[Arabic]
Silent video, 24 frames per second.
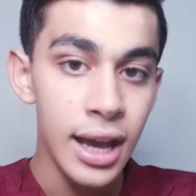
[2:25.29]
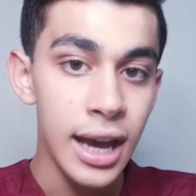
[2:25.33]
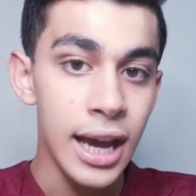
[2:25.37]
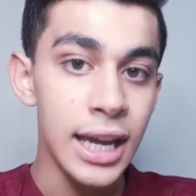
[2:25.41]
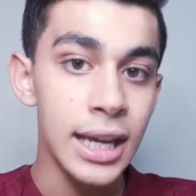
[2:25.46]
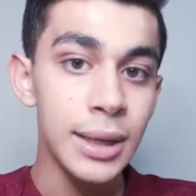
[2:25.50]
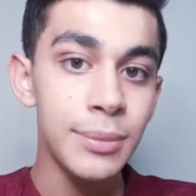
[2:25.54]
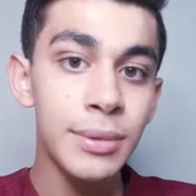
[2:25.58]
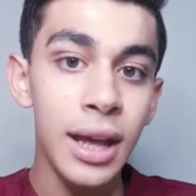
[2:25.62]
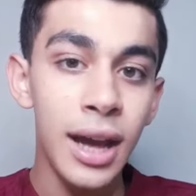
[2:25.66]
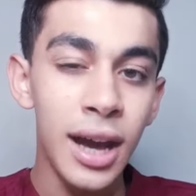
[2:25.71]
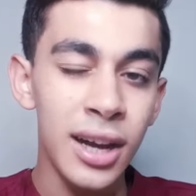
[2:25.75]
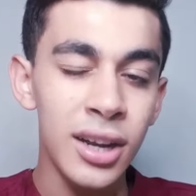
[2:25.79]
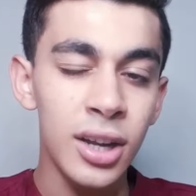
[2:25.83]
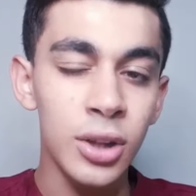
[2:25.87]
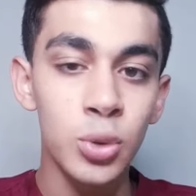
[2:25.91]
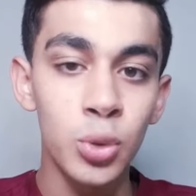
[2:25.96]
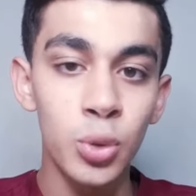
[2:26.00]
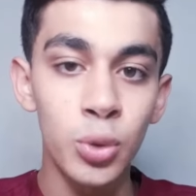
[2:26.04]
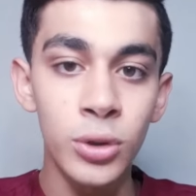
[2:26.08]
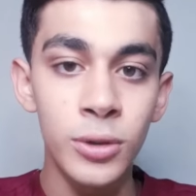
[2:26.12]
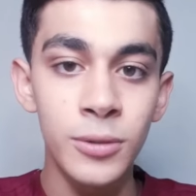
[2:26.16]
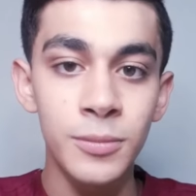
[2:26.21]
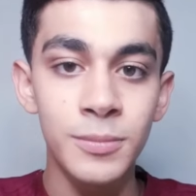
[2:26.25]
هيبدا على
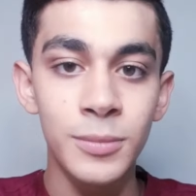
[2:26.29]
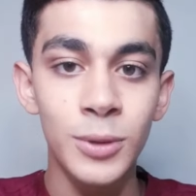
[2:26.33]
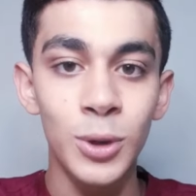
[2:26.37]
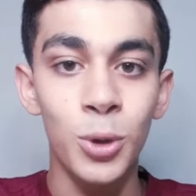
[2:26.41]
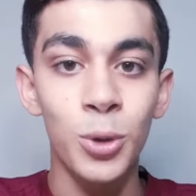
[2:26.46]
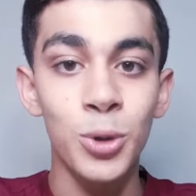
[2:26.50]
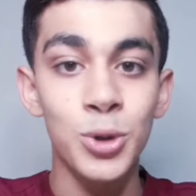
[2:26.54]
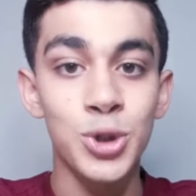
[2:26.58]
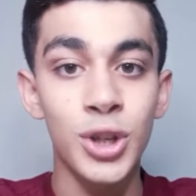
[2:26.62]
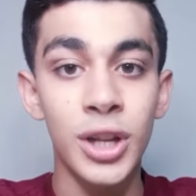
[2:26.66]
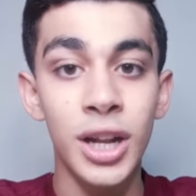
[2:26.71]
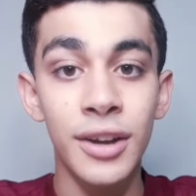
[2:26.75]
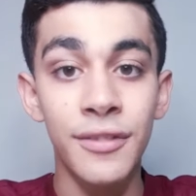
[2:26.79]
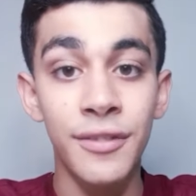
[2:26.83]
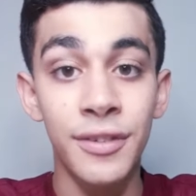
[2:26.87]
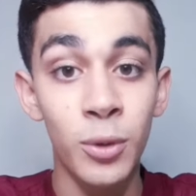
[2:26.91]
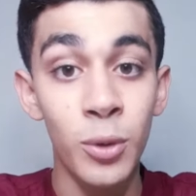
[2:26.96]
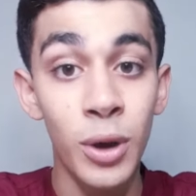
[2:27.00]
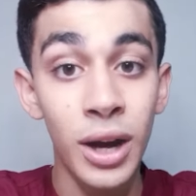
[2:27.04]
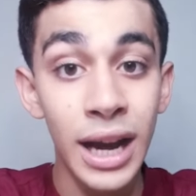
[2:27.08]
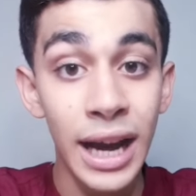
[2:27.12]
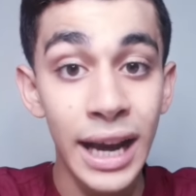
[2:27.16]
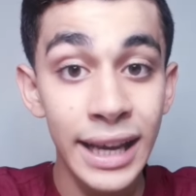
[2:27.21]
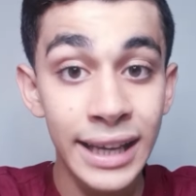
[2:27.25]
طول يخش لك في
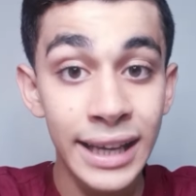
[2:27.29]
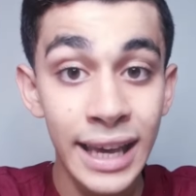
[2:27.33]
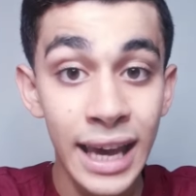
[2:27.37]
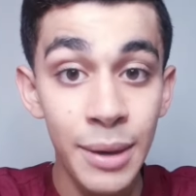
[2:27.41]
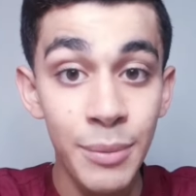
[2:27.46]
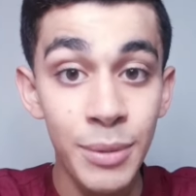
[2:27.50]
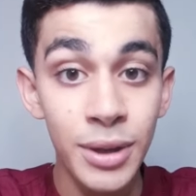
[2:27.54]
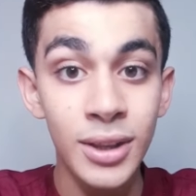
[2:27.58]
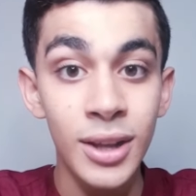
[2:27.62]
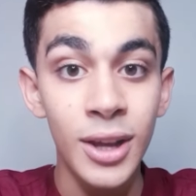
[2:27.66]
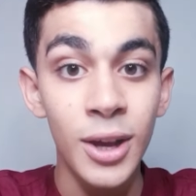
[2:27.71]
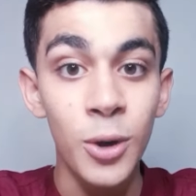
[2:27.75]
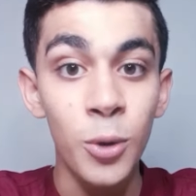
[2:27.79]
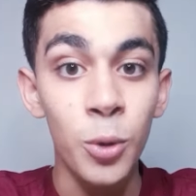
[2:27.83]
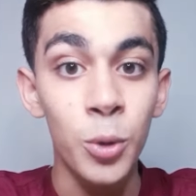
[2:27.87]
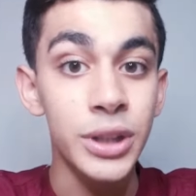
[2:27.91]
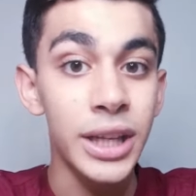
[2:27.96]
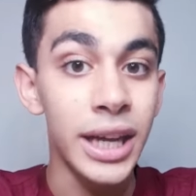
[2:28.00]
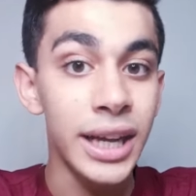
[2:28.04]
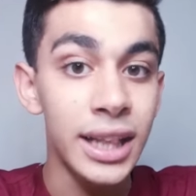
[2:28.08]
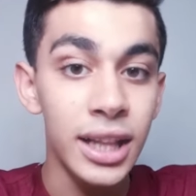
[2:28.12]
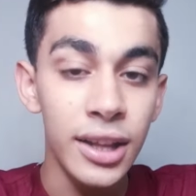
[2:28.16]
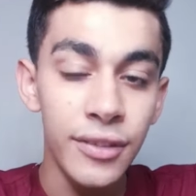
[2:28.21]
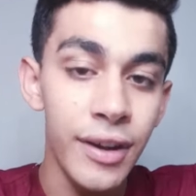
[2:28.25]
الوجع الجامد
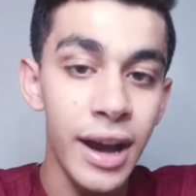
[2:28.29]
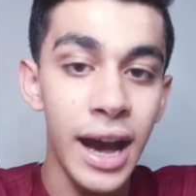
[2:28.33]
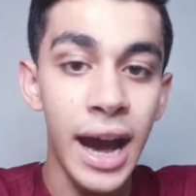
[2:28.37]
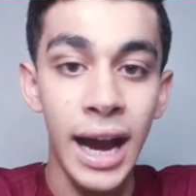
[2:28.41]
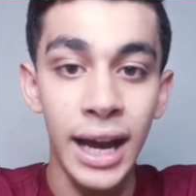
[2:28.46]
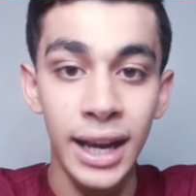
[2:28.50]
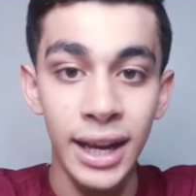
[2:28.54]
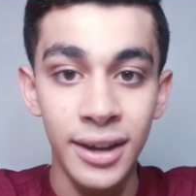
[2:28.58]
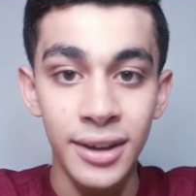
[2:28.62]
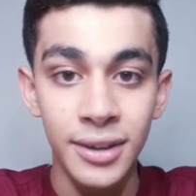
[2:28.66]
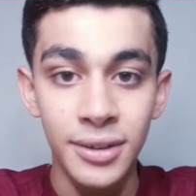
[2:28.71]
وتكلفه اعلى